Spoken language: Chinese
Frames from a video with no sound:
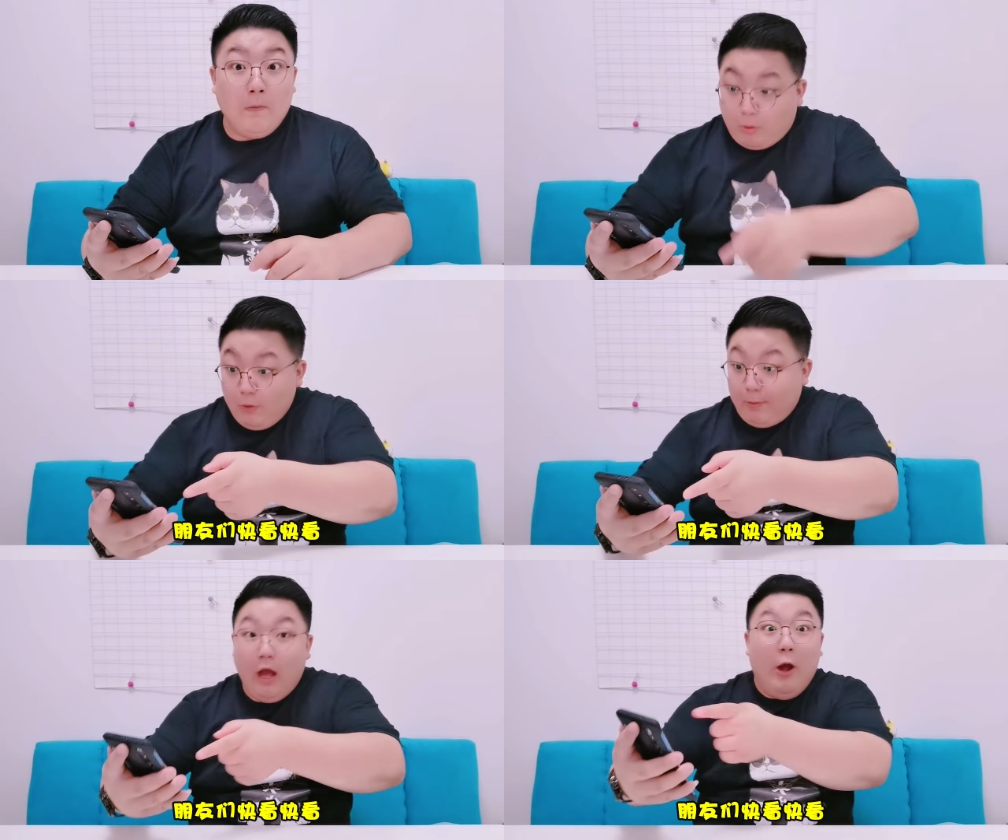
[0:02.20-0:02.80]
朋友
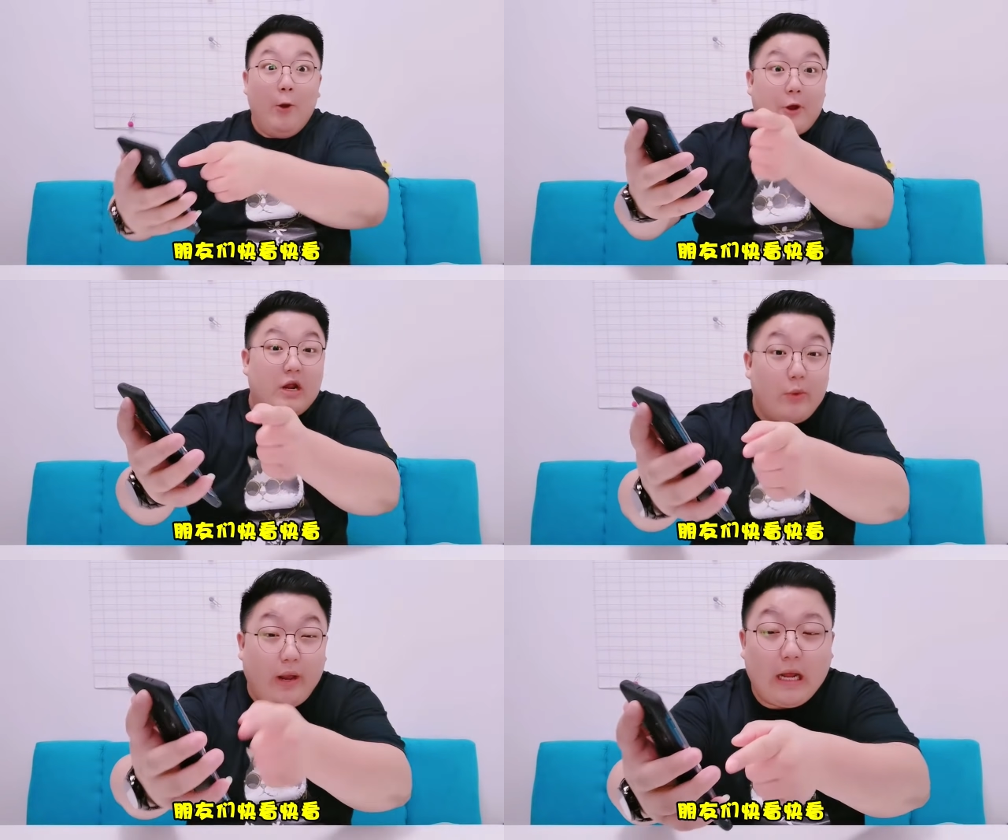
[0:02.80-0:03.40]
们，快看
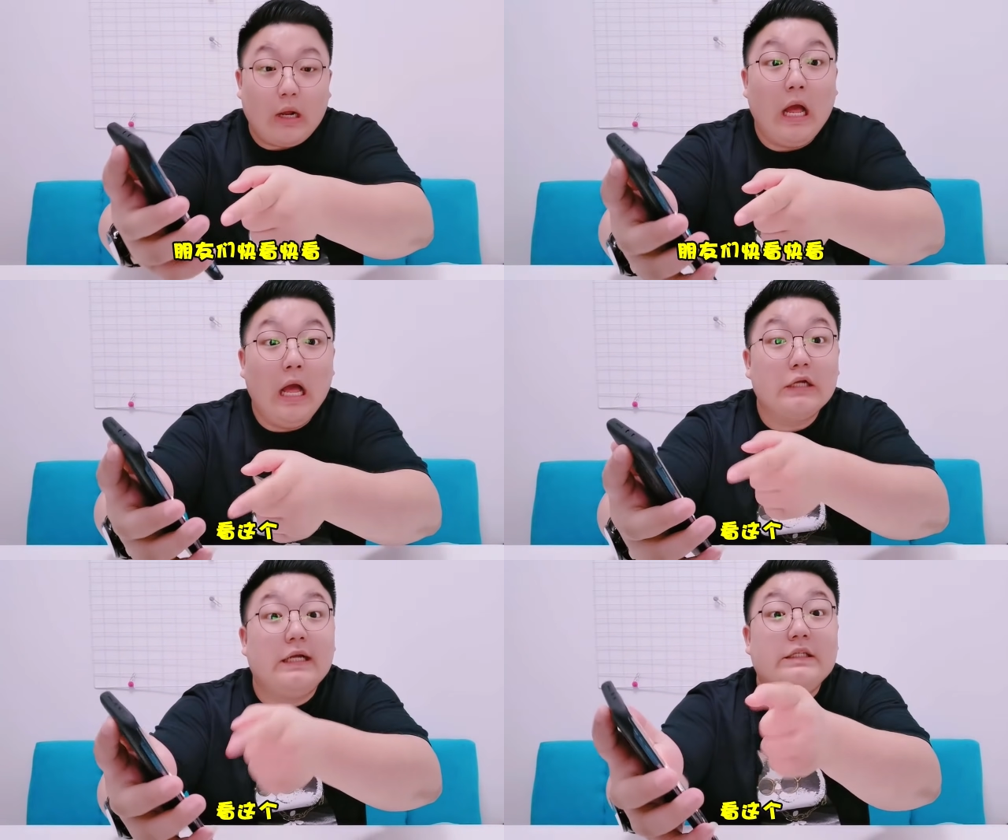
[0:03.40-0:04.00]
快看快看
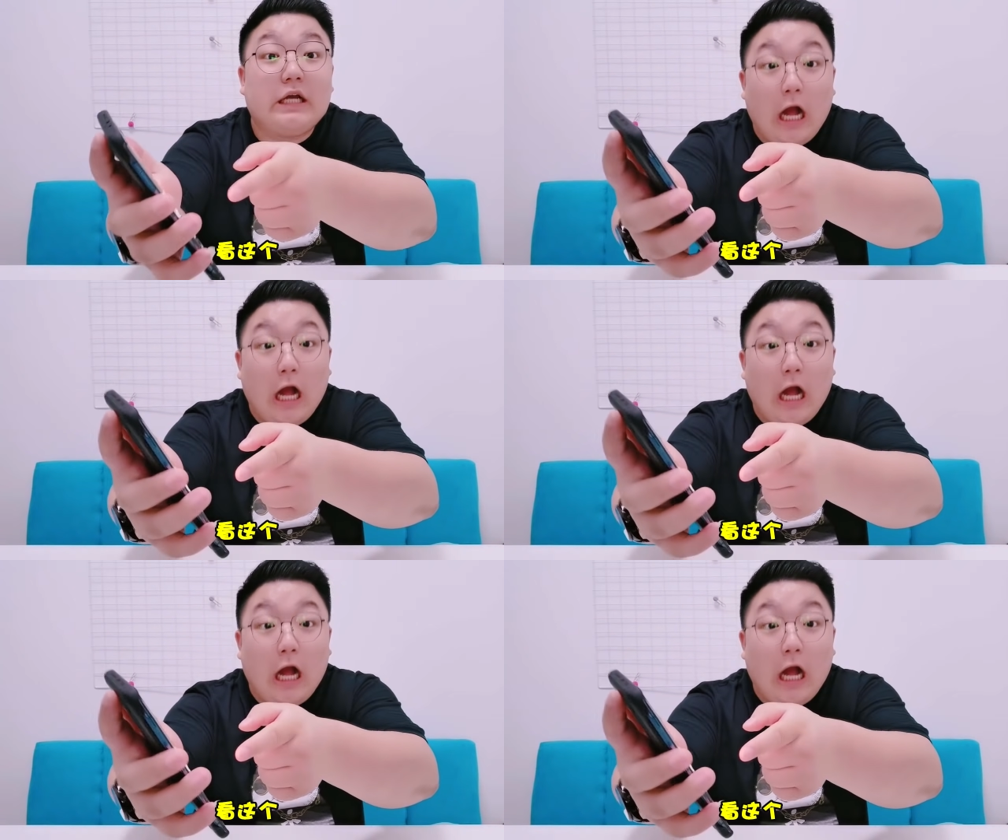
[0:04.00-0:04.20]
看这个！